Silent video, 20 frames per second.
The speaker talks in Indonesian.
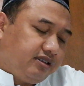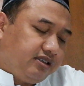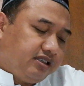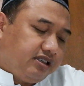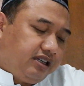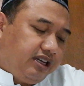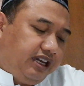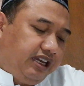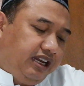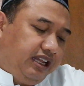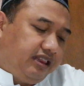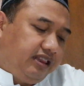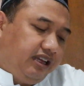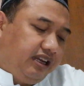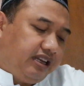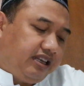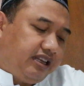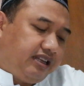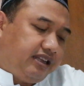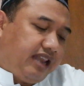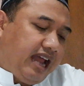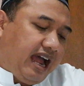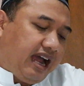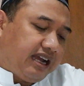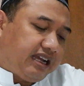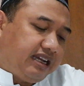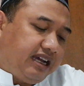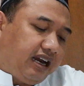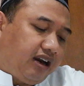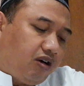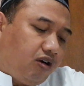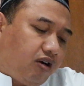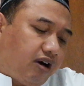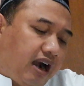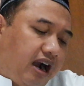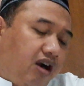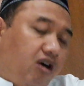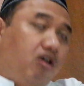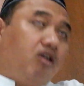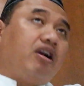ini agar
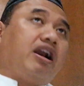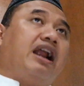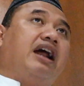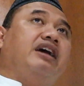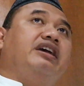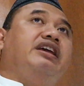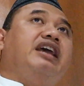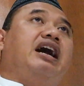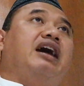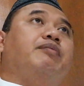orang-orang yang